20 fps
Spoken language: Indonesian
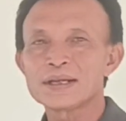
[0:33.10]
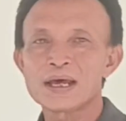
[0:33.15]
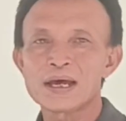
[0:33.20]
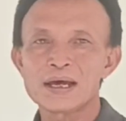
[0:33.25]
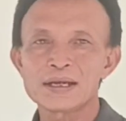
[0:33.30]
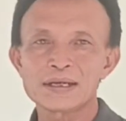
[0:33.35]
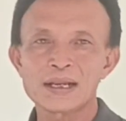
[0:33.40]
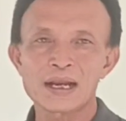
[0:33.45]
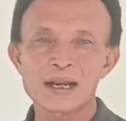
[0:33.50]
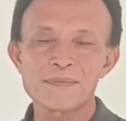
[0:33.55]

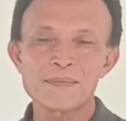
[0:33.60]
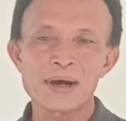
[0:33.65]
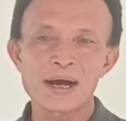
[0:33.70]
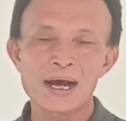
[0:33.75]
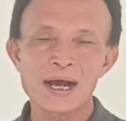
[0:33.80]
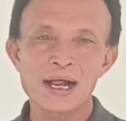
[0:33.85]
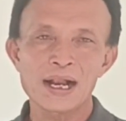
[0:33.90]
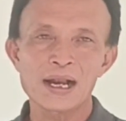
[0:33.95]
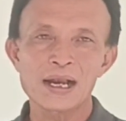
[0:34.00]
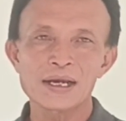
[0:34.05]
Nah dalam
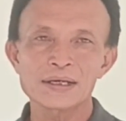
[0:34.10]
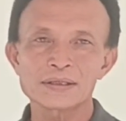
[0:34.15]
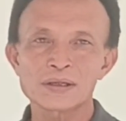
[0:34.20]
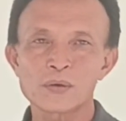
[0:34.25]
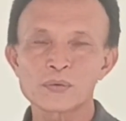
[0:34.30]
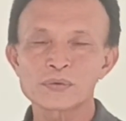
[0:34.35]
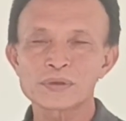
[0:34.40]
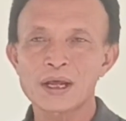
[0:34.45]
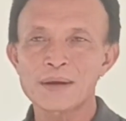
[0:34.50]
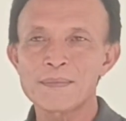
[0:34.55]
hal
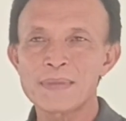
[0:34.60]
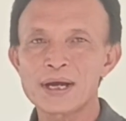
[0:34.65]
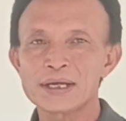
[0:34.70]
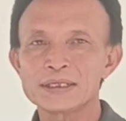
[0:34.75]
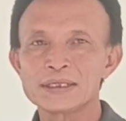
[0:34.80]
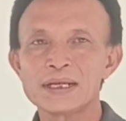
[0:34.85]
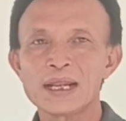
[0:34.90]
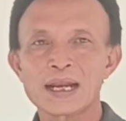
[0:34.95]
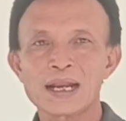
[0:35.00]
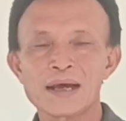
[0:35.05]
terutama
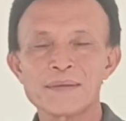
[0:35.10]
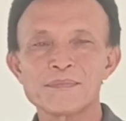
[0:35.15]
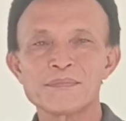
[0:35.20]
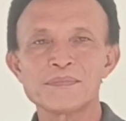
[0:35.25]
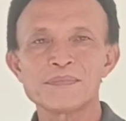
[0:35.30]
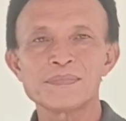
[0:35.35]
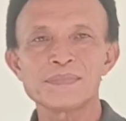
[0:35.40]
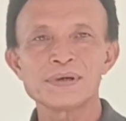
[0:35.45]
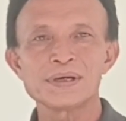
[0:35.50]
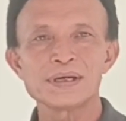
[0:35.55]
di
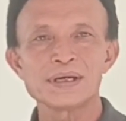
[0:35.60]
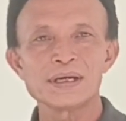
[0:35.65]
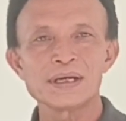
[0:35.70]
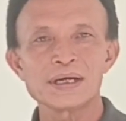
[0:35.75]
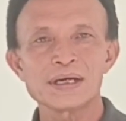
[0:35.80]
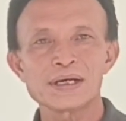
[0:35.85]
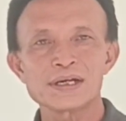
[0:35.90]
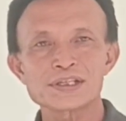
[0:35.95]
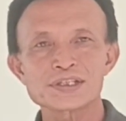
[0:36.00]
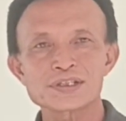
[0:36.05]
dalam
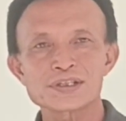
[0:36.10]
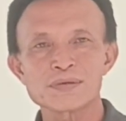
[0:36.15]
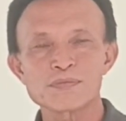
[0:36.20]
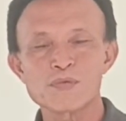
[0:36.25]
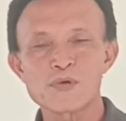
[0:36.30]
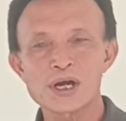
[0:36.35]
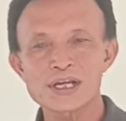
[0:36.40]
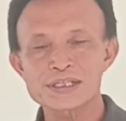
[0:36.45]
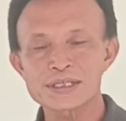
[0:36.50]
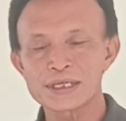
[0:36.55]
Eh,
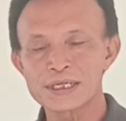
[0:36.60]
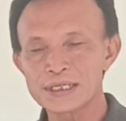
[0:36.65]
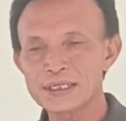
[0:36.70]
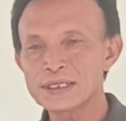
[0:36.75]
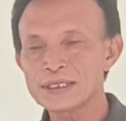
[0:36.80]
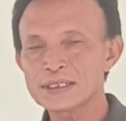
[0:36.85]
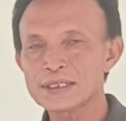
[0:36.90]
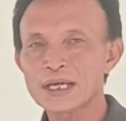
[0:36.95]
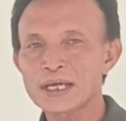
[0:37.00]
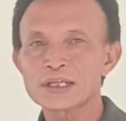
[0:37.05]
sebuah
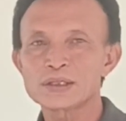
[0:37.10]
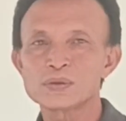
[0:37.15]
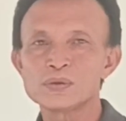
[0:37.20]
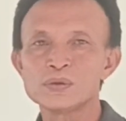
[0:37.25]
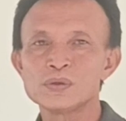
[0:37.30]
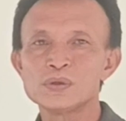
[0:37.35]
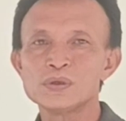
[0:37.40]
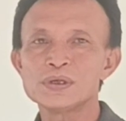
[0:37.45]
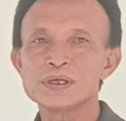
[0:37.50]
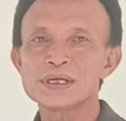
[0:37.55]
seni
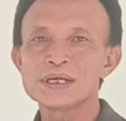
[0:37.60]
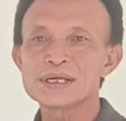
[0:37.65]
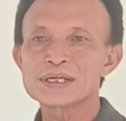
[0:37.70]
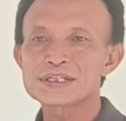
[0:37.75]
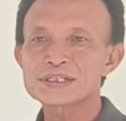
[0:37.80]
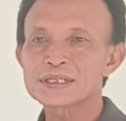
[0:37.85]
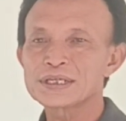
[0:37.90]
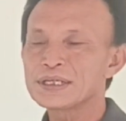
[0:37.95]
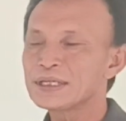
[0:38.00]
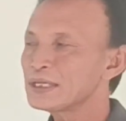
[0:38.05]
yaitu
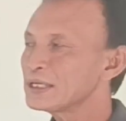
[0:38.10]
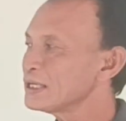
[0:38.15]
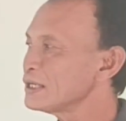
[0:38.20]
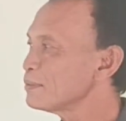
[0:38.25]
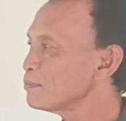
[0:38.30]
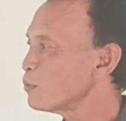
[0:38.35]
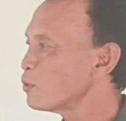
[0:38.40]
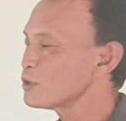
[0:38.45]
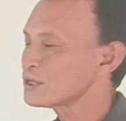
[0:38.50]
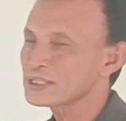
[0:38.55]
seni
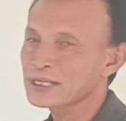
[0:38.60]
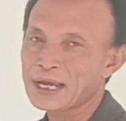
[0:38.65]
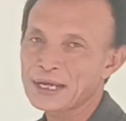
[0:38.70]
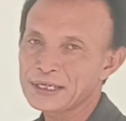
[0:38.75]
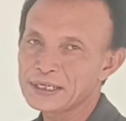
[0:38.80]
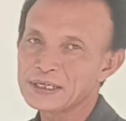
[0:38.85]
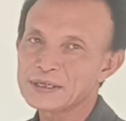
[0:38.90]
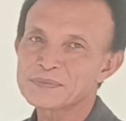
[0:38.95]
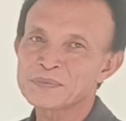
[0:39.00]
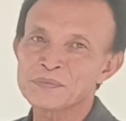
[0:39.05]

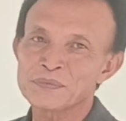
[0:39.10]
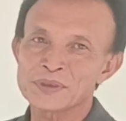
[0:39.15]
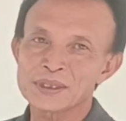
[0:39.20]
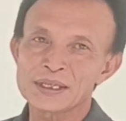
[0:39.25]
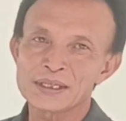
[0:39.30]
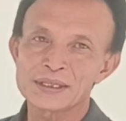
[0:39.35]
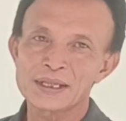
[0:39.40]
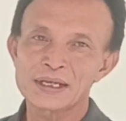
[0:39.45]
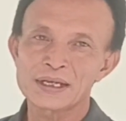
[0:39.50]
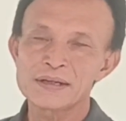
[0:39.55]
bonsai.
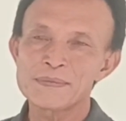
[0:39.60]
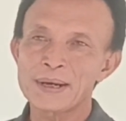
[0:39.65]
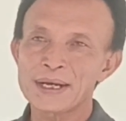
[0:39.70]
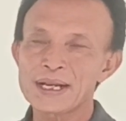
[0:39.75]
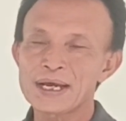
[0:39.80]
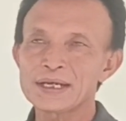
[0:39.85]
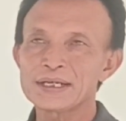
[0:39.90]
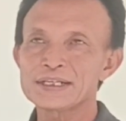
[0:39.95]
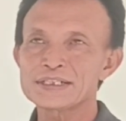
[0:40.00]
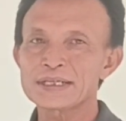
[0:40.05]
Nah, di
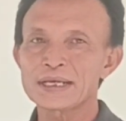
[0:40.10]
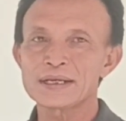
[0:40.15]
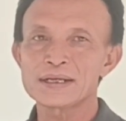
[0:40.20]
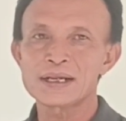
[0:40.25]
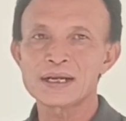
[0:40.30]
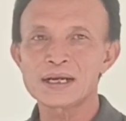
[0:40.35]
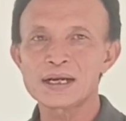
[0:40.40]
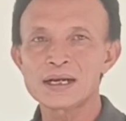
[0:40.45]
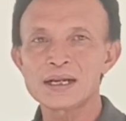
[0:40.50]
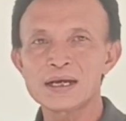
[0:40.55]
mana di
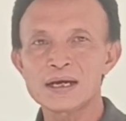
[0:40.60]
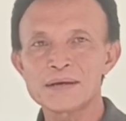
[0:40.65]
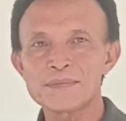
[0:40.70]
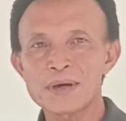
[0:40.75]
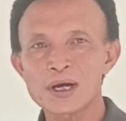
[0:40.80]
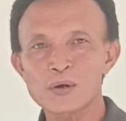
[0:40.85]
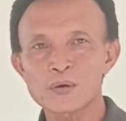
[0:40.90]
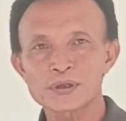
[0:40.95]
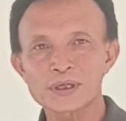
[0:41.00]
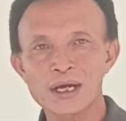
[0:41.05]
channel
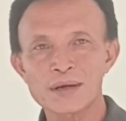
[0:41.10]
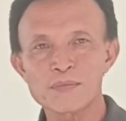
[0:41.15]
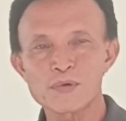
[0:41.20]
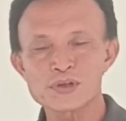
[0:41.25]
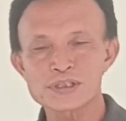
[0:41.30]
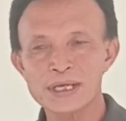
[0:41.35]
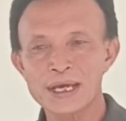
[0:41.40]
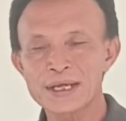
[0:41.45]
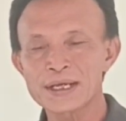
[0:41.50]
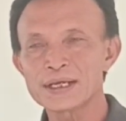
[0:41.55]
Mahkota
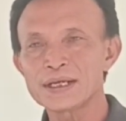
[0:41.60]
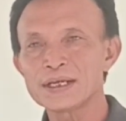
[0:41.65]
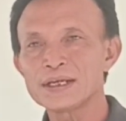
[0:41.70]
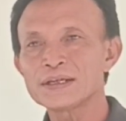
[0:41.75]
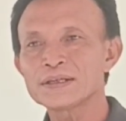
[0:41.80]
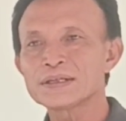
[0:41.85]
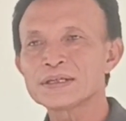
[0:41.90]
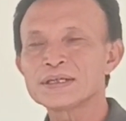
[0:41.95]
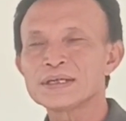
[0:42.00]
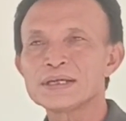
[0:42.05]
Bonsai
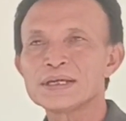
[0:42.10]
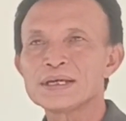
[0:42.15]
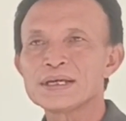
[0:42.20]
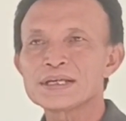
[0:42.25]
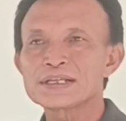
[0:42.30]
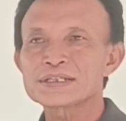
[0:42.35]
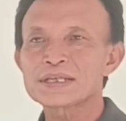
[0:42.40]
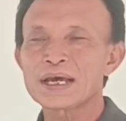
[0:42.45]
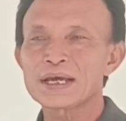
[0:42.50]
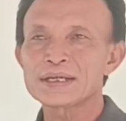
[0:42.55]

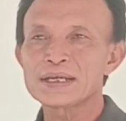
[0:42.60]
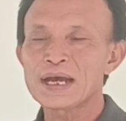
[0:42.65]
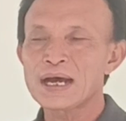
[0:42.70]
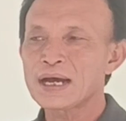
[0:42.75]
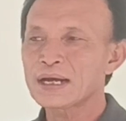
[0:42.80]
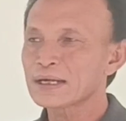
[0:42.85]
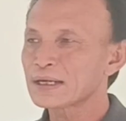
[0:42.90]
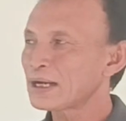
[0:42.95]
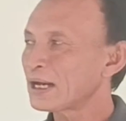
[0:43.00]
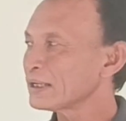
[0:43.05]

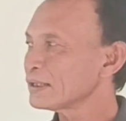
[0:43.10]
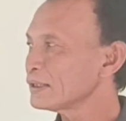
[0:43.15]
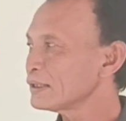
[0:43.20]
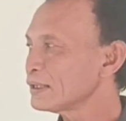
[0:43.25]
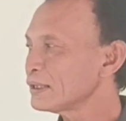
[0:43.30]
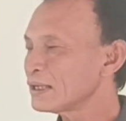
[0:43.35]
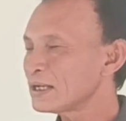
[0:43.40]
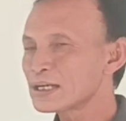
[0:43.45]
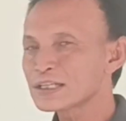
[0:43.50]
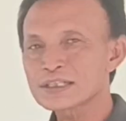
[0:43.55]
saya
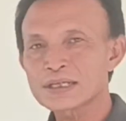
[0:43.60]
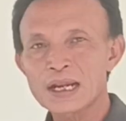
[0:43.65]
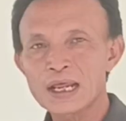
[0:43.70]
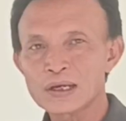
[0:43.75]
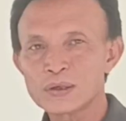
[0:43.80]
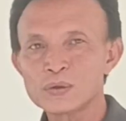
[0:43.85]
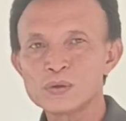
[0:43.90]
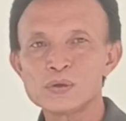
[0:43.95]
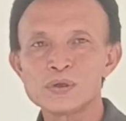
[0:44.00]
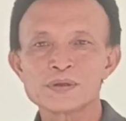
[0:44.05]
akan eh,
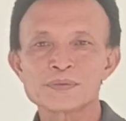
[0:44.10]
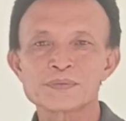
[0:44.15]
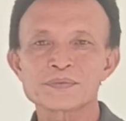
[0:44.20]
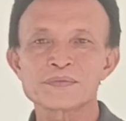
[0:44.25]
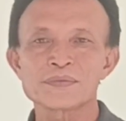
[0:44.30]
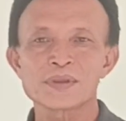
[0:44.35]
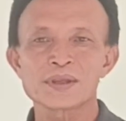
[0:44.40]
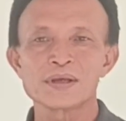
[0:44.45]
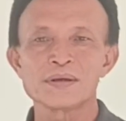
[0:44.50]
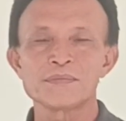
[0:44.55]
selalu
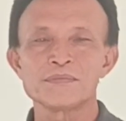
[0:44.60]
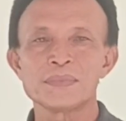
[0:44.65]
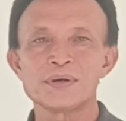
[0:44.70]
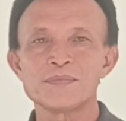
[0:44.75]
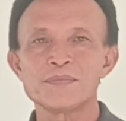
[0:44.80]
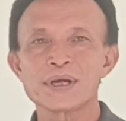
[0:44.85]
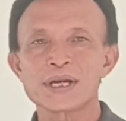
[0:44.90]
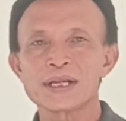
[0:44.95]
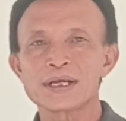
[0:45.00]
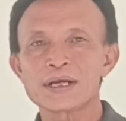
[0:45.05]

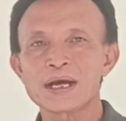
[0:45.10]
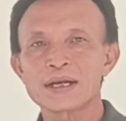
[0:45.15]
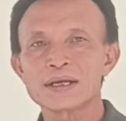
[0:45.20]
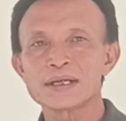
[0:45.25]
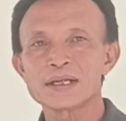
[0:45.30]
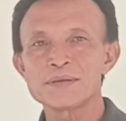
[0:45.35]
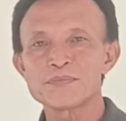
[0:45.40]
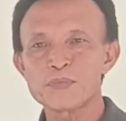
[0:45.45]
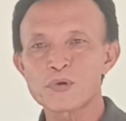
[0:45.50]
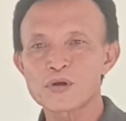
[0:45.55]

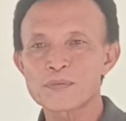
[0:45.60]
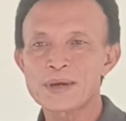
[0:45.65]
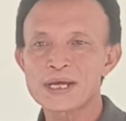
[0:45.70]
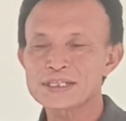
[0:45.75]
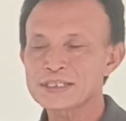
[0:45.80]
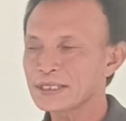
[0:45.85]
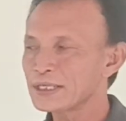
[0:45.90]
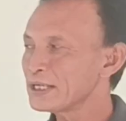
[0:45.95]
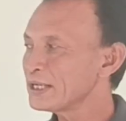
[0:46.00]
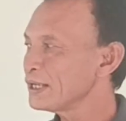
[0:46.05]
memberikan
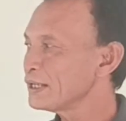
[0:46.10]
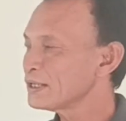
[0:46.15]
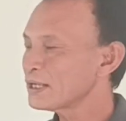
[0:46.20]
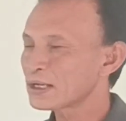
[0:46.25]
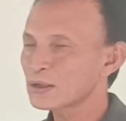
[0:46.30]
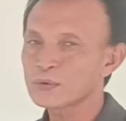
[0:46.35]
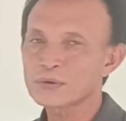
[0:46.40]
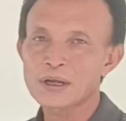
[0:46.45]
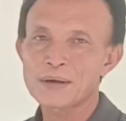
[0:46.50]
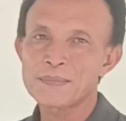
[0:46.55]
informasi
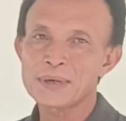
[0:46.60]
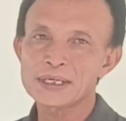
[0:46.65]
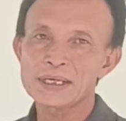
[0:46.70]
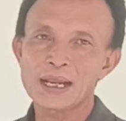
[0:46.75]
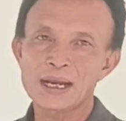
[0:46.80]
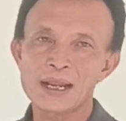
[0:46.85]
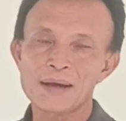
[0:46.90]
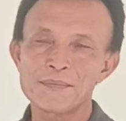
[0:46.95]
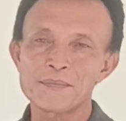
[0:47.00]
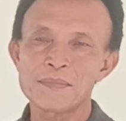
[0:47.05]
nah terutama
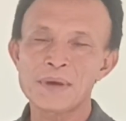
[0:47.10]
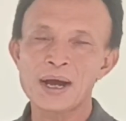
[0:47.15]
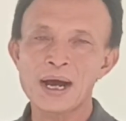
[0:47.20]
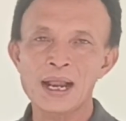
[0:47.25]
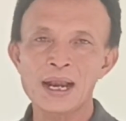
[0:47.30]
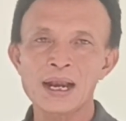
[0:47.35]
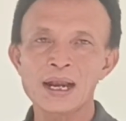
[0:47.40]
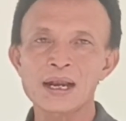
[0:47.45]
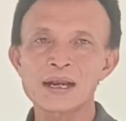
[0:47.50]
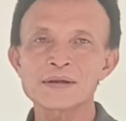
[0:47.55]
dalam
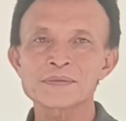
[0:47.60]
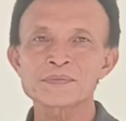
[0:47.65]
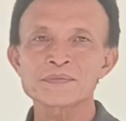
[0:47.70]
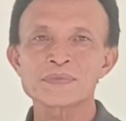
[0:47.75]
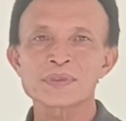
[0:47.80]
hal